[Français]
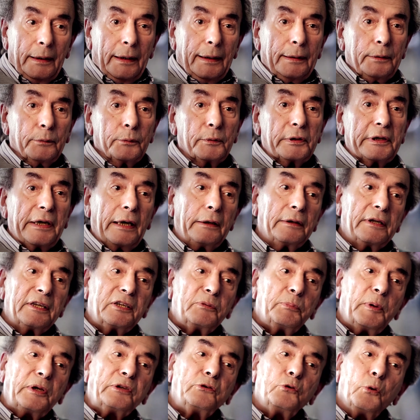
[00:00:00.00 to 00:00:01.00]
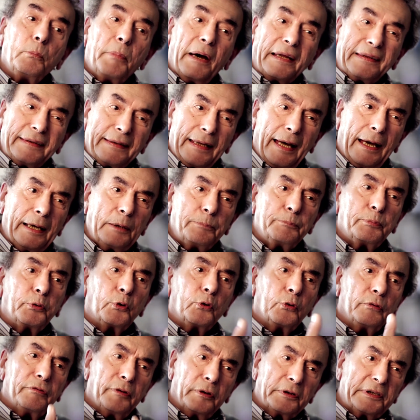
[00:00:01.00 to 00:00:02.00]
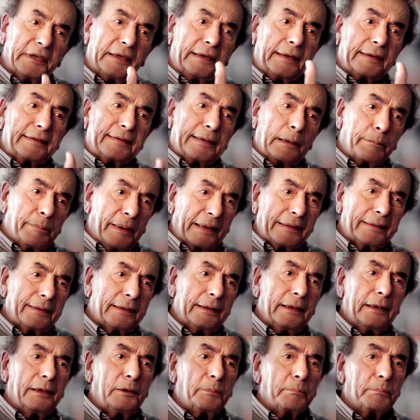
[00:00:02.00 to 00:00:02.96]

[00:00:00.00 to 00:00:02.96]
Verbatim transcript: Mm. Et donc il y a une espèce de bataille pour revendiquer Saint-Patrick